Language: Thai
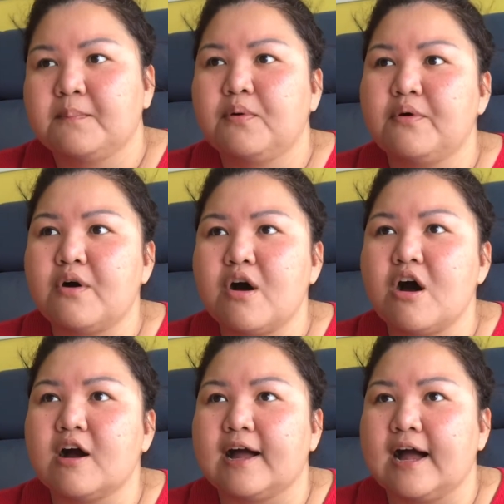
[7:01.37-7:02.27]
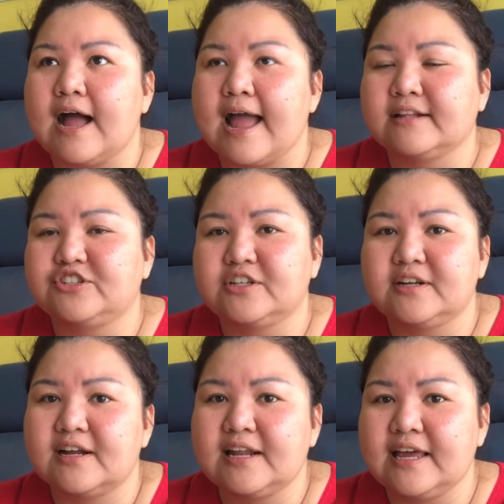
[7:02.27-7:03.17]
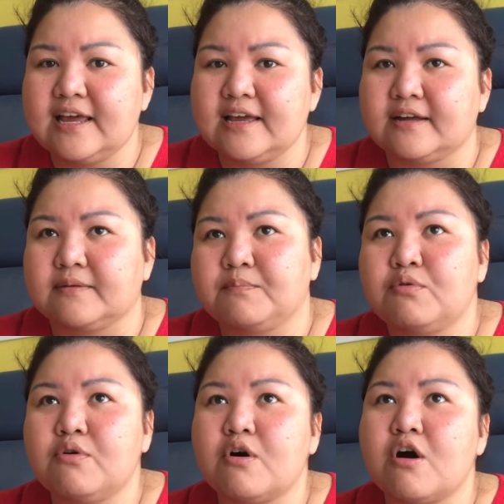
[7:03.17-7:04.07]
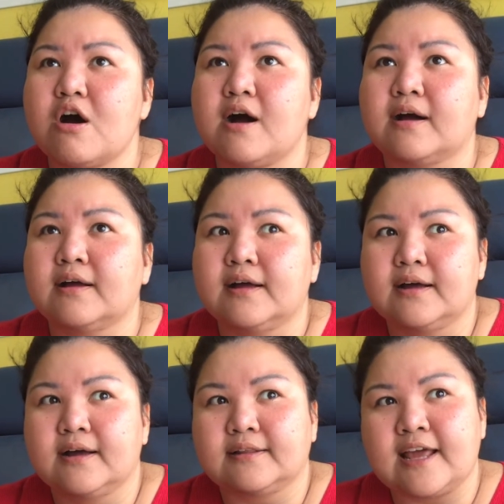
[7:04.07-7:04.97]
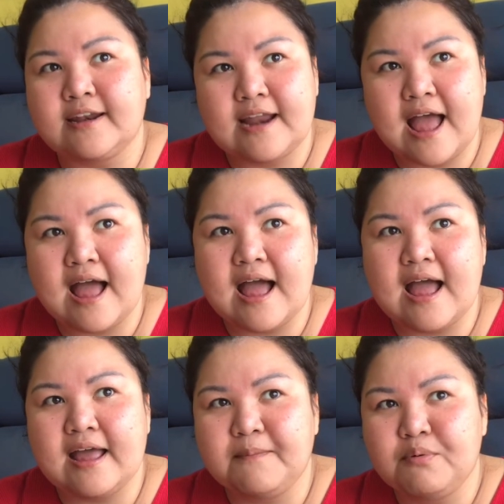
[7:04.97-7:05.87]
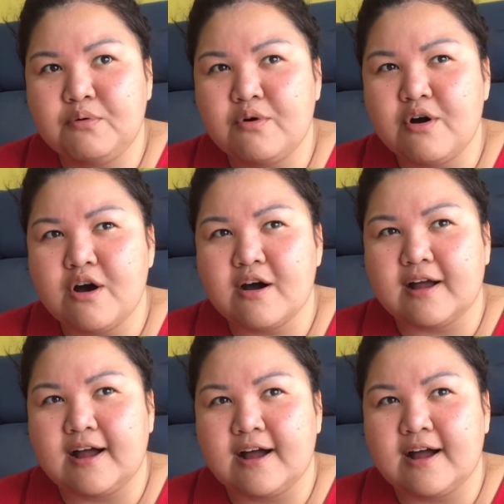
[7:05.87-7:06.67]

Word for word: พวกอ็น engineering พวกทนาย พวก